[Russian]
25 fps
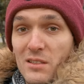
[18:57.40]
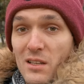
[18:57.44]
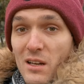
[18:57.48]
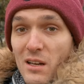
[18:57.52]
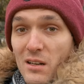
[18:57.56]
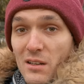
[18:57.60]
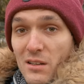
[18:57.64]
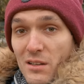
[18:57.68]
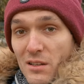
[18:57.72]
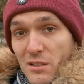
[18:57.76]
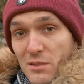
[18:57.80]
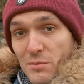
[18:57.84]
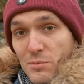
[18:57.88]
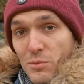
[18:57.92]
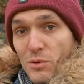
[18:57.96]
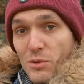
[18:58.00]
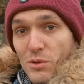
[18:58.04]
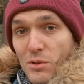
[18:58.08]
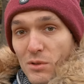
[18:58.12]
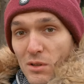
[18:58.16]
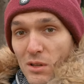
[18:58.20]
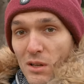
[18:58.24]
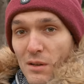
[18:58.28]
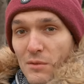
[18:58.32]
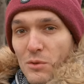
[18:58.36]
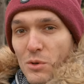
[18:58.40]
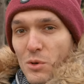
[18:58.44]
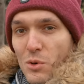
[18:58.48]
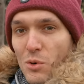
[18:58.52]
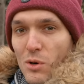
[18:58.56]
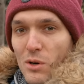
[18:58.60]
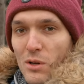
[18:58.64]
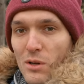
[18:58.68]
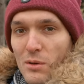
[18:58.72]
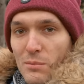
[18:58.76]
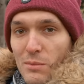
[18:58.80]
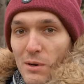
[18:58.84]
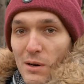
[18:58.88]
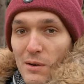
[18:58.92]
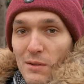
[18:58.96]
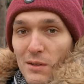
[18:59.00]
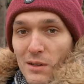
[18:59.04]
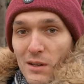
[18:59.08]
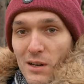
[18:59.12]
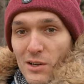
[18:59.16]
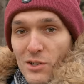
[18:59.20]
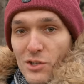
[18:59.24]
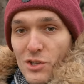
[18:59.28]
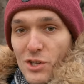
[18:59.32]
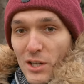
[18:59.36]
сталь» и исполнил главную роль Павла
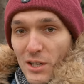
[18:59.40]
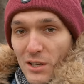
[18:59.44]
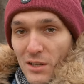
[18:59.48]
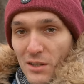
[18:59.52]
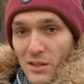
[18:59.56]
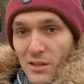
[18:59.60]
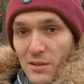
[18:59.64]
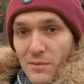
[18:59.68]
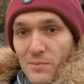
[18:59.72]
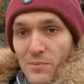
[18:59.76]
Корчагина.